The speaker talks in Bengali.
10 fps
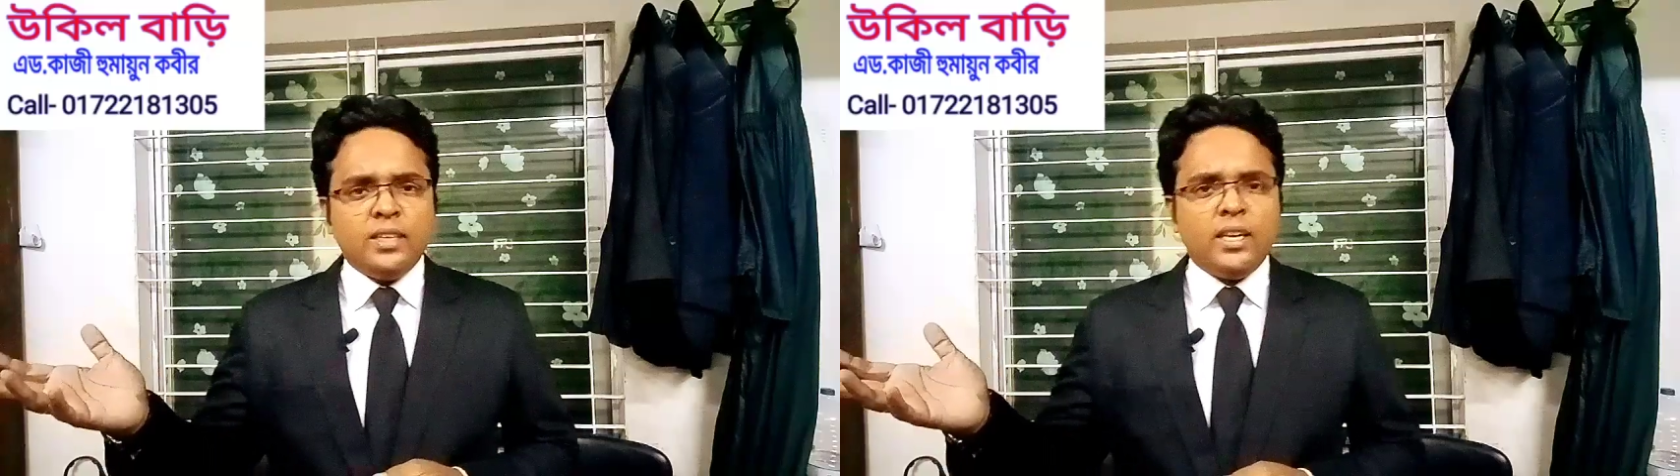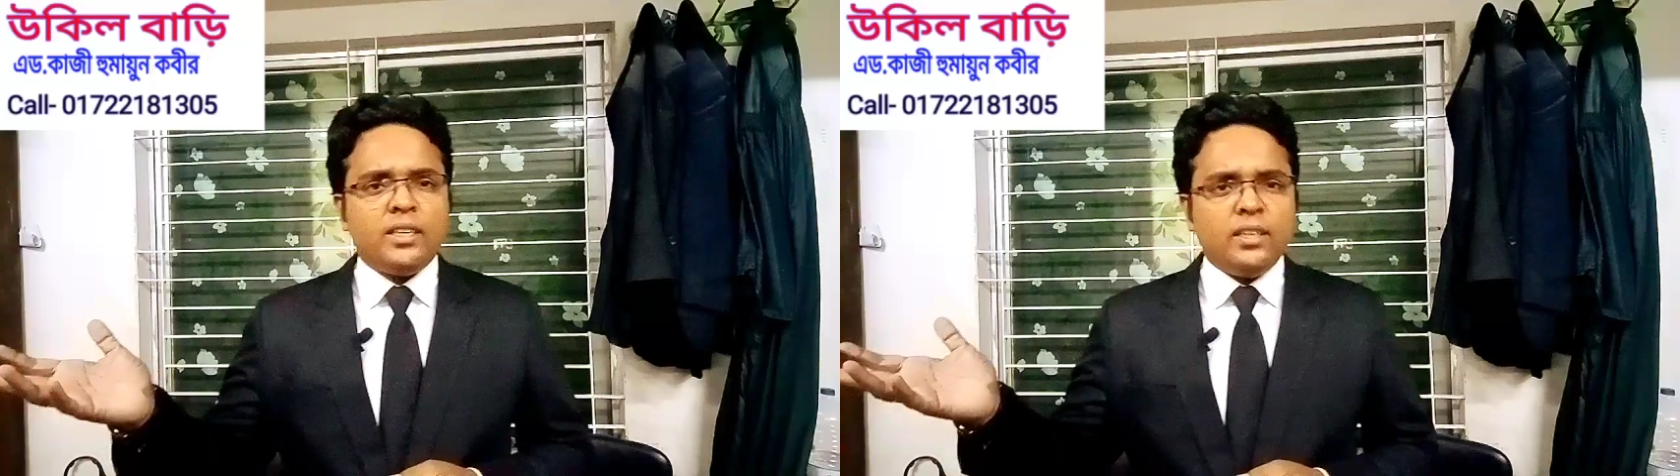
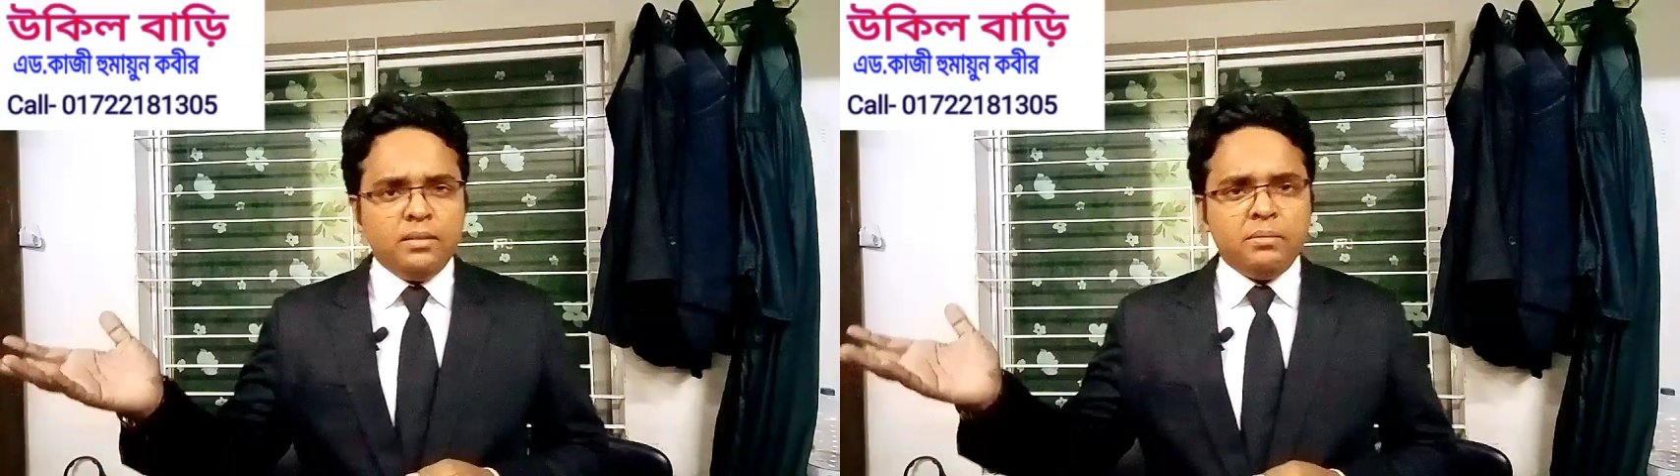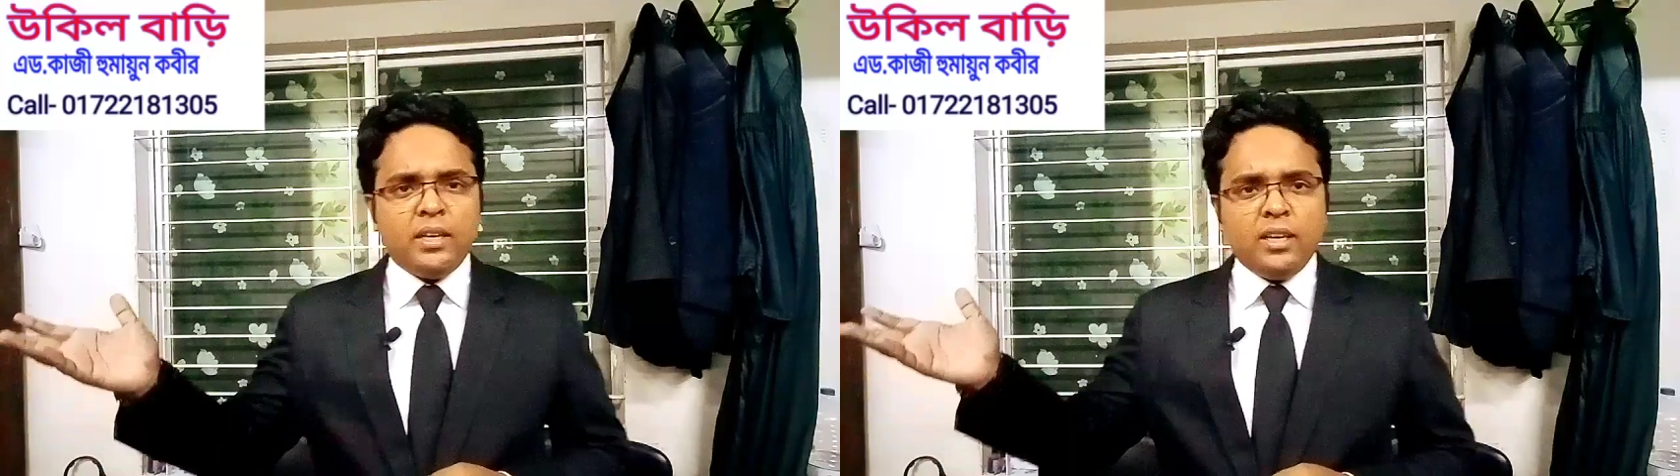সে নাকি
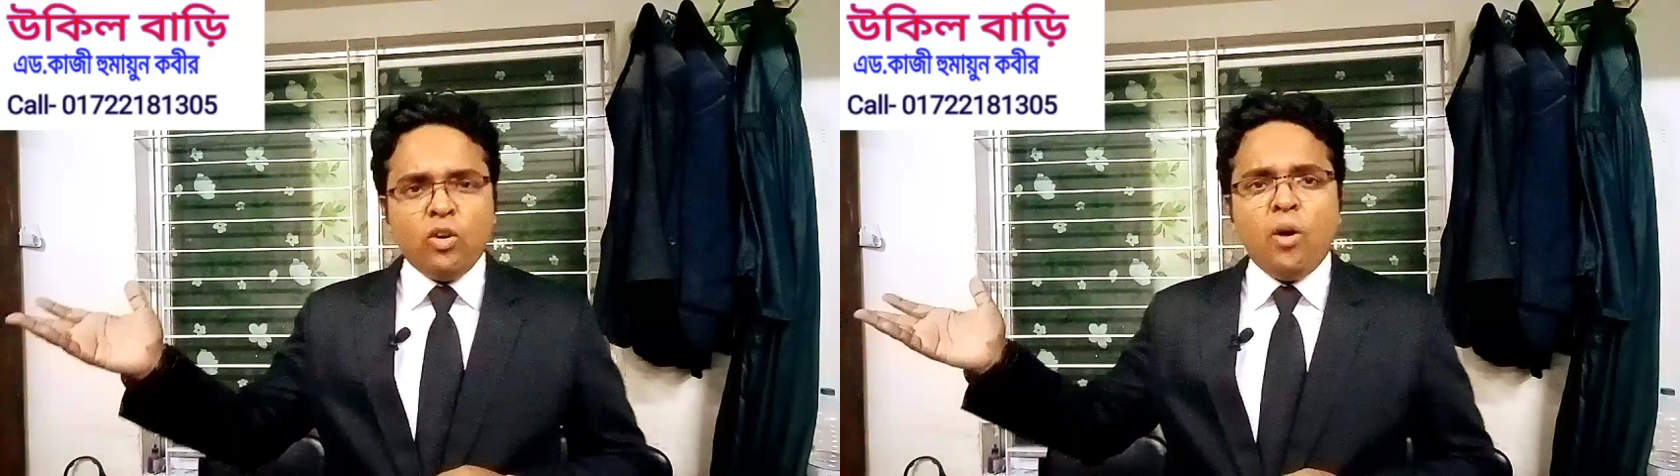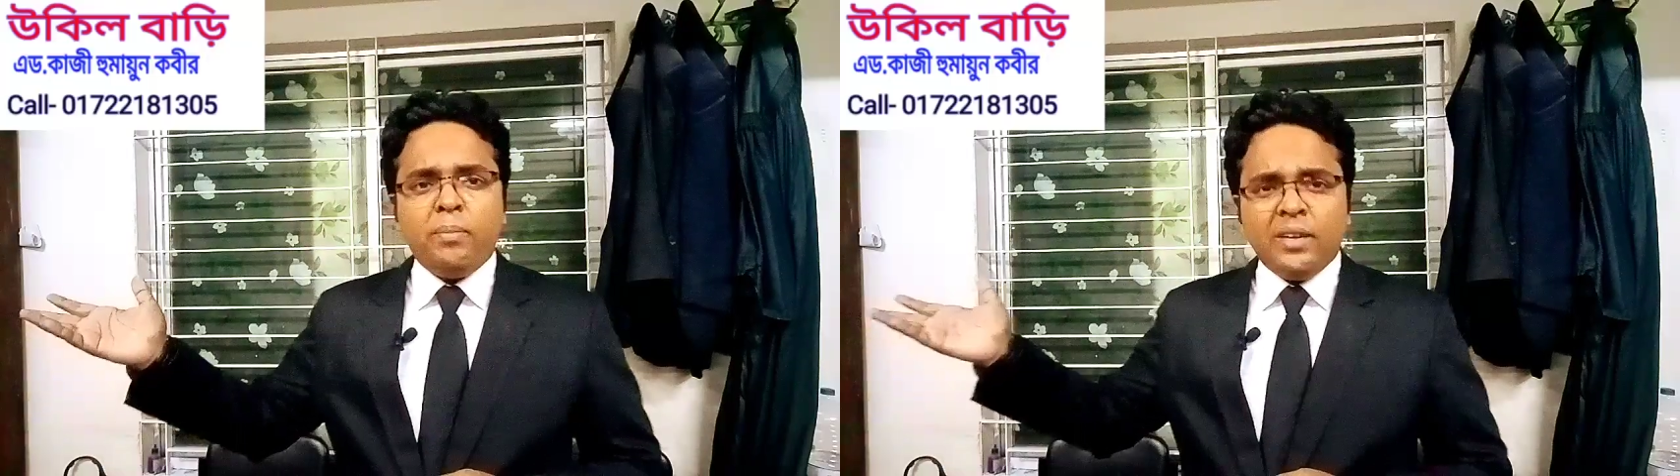মানে
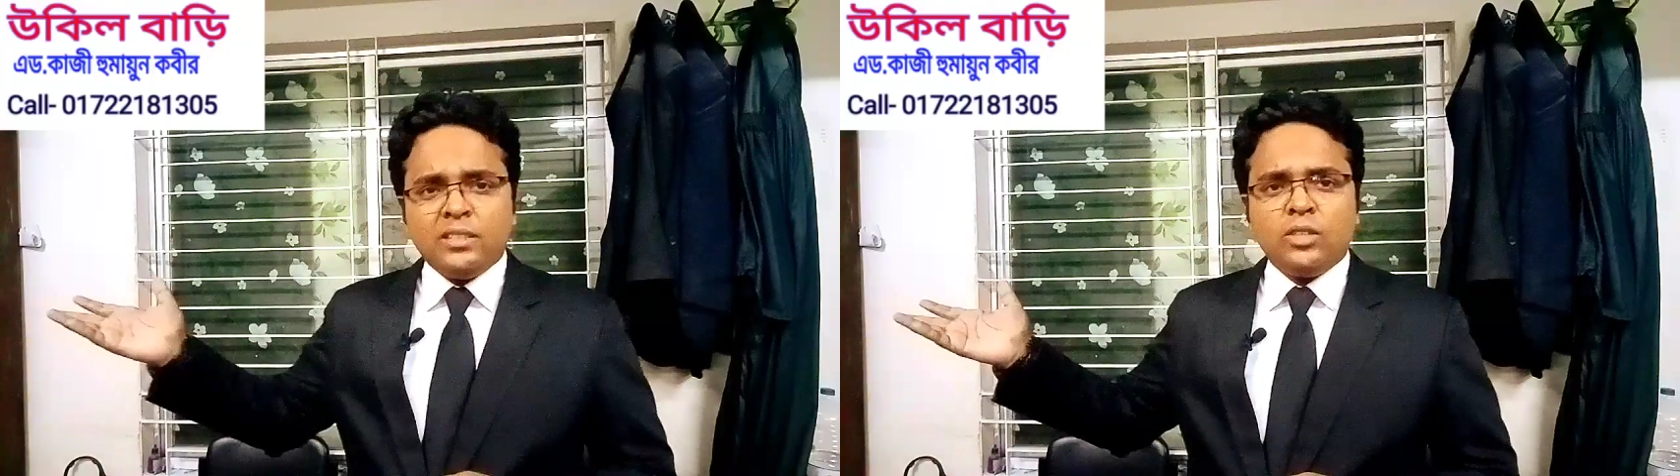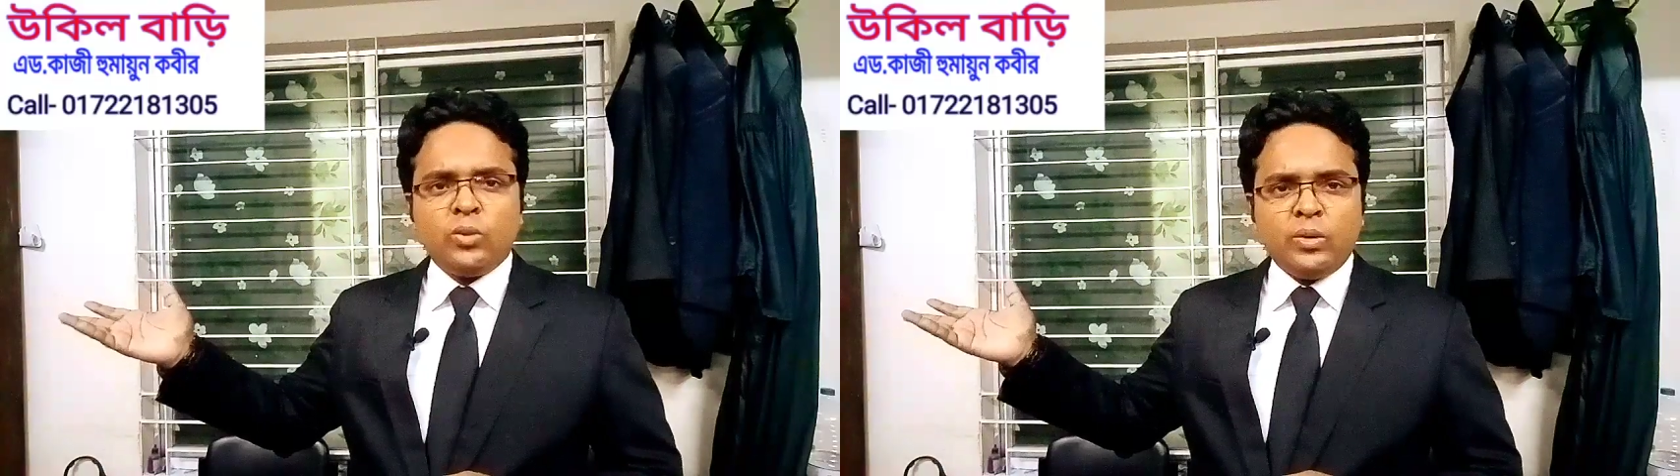
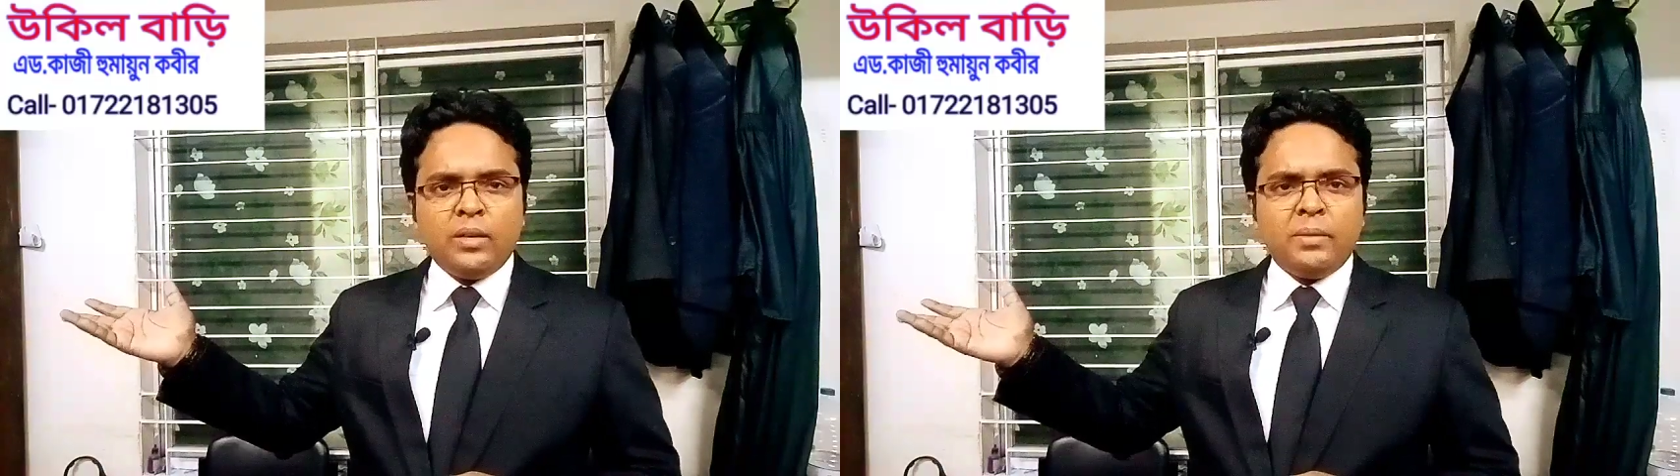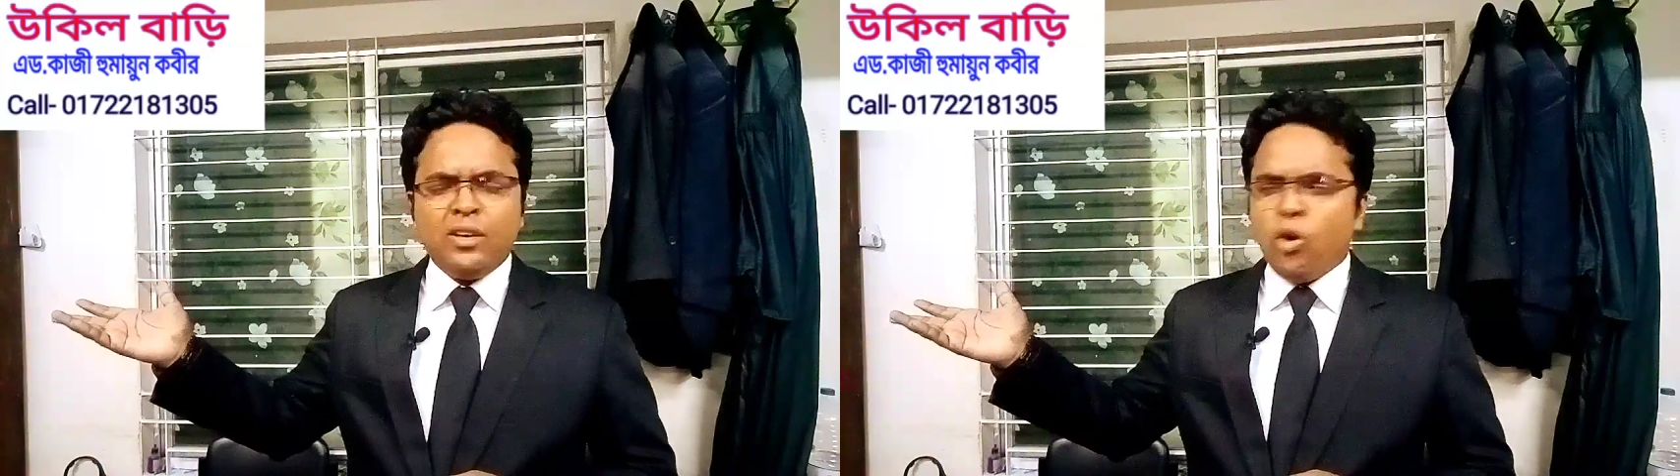অপারেশনও
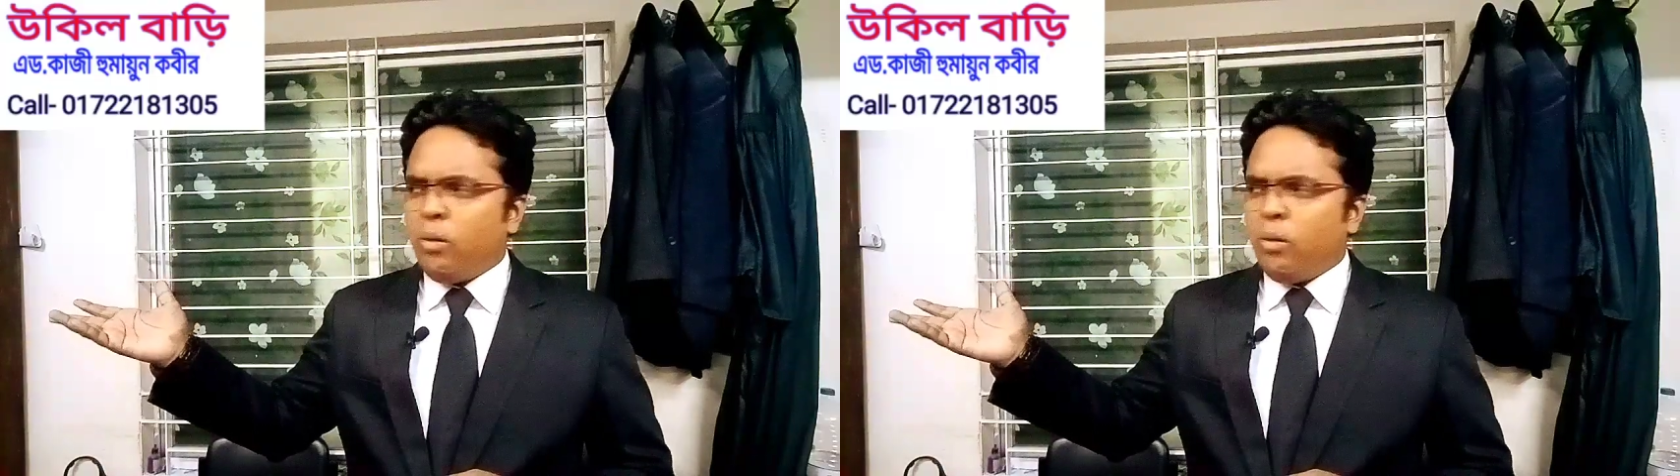করে মানে